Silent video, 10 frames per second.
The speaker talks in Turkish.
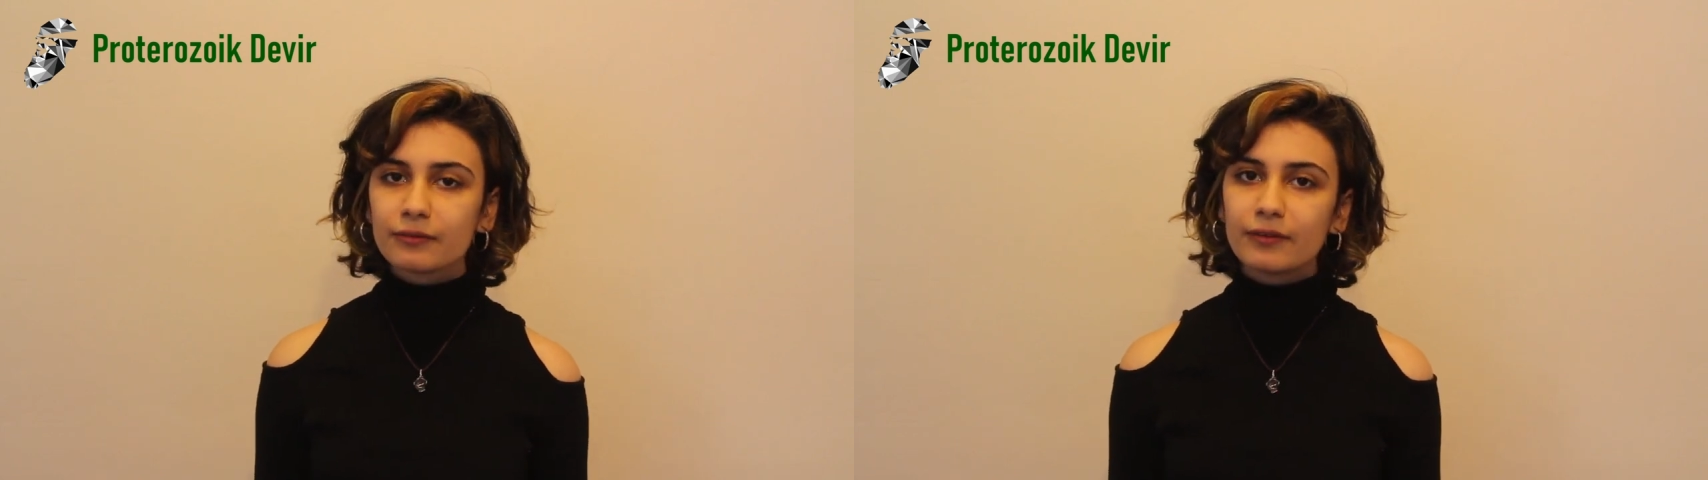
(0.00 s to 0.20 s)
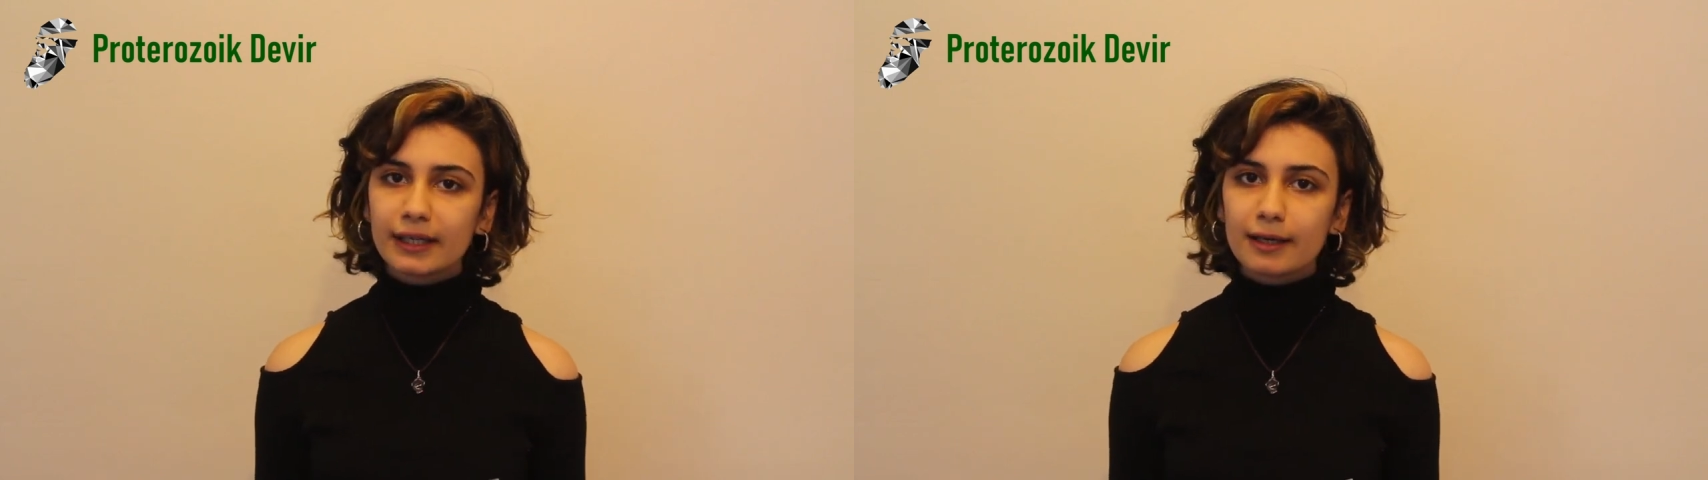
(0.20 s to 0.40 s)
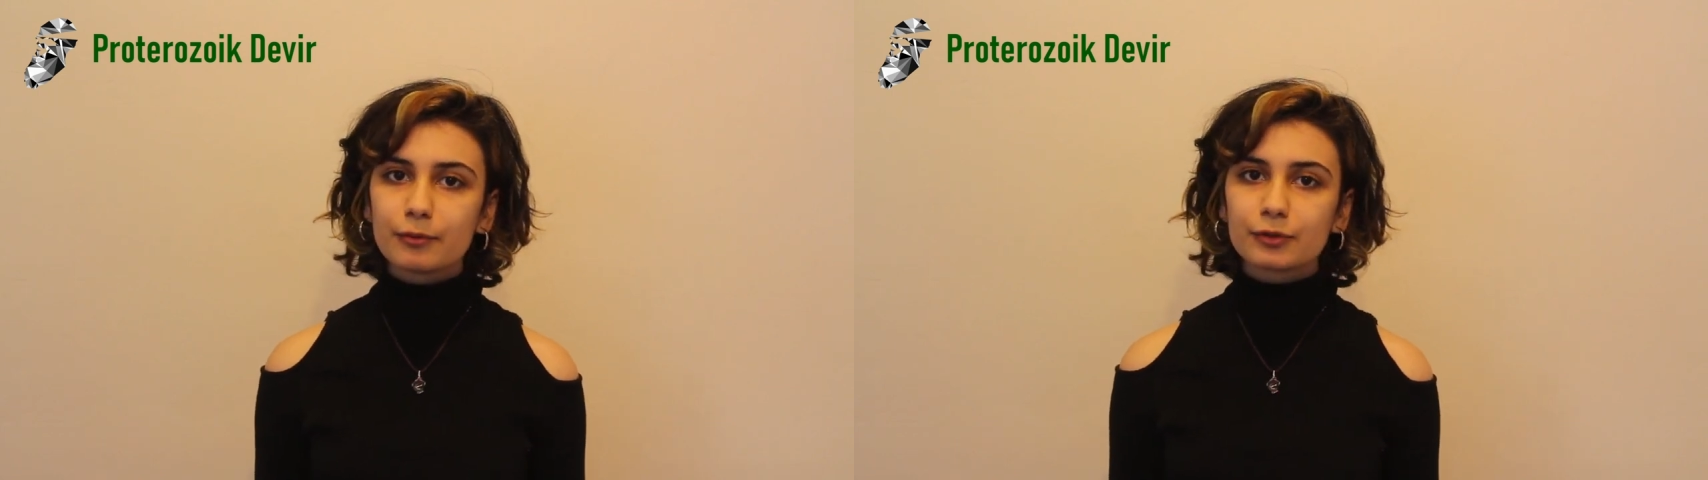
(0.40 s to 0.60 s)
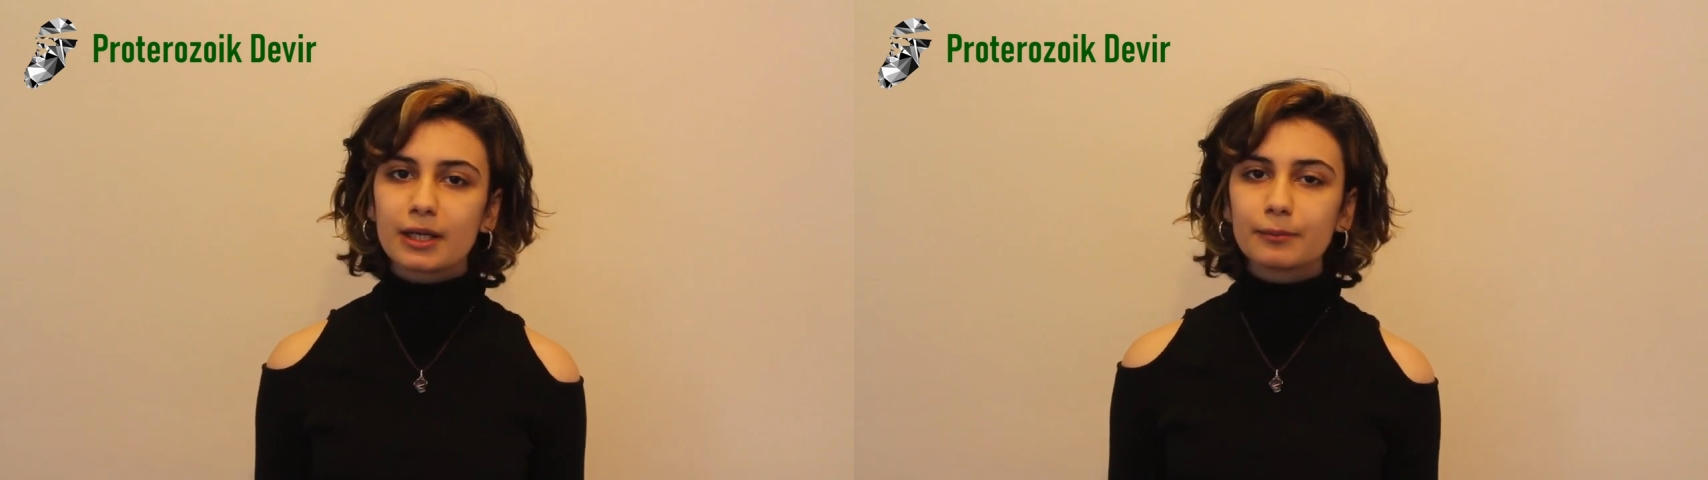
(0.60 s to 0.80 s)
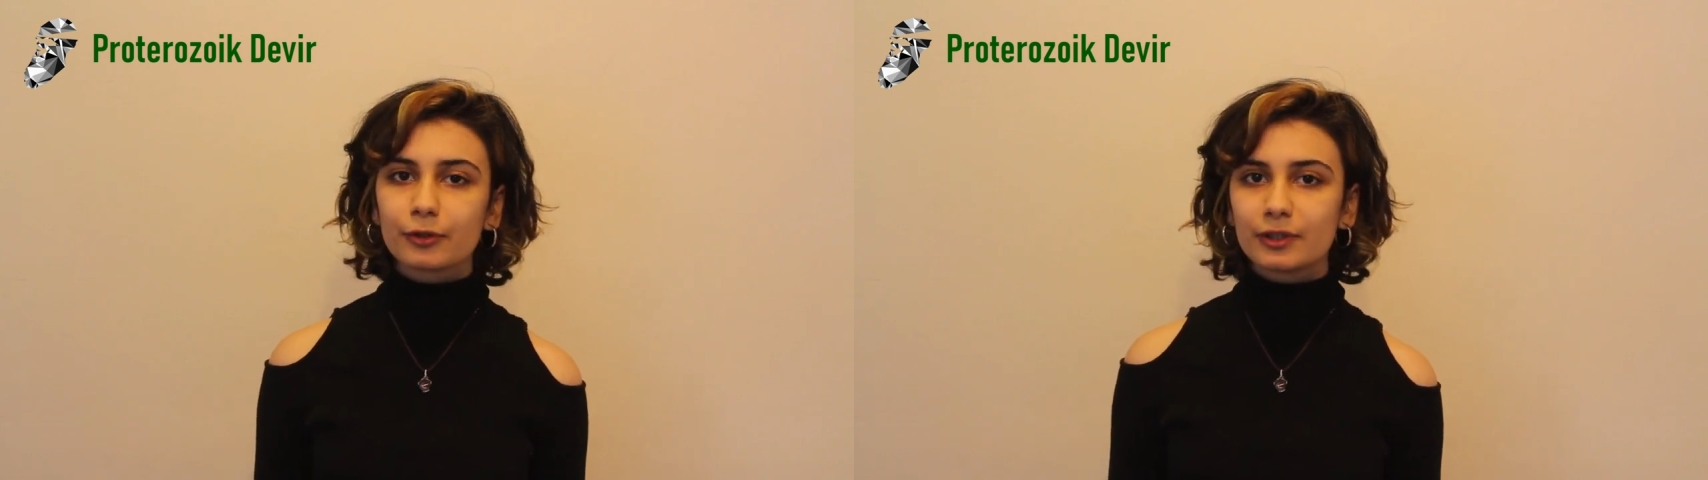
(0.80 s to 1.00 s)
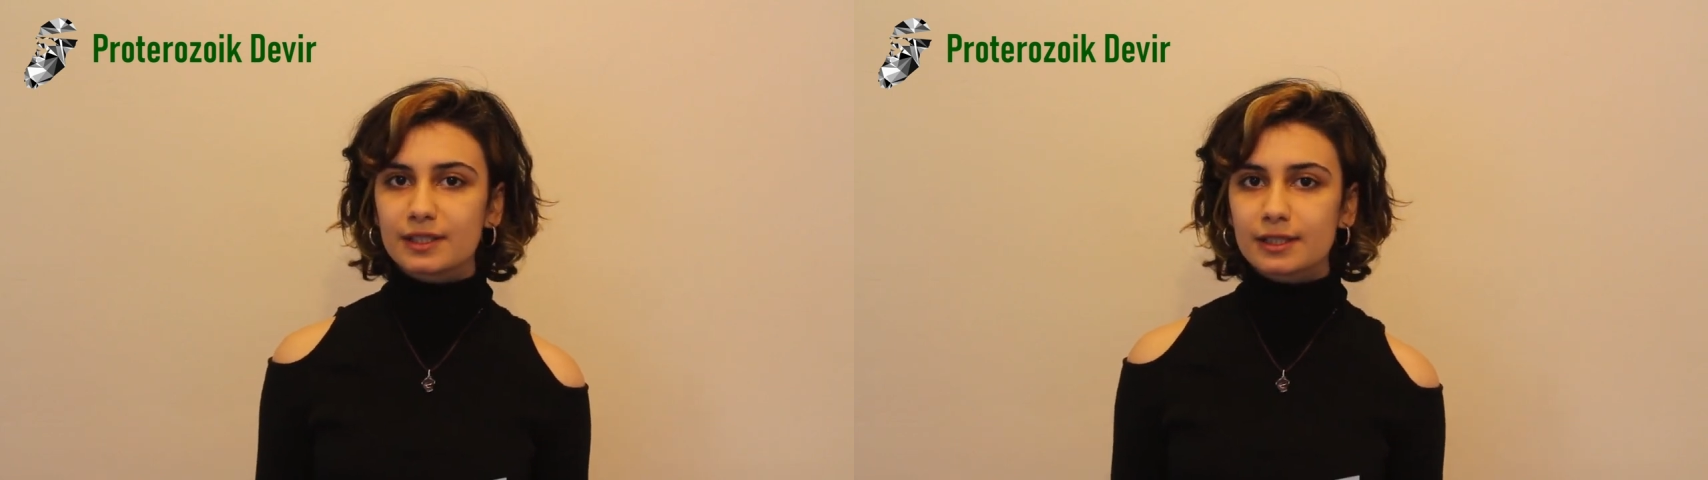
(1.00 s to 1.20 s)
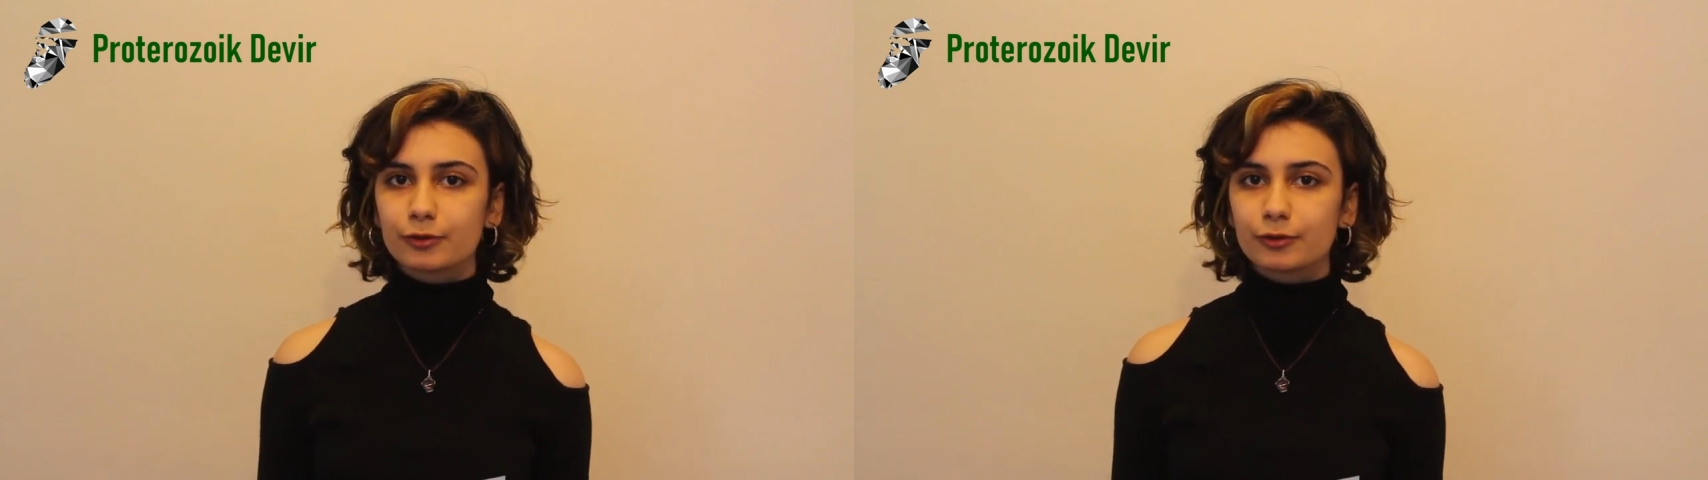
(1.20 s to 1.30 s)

veya modern biyolojik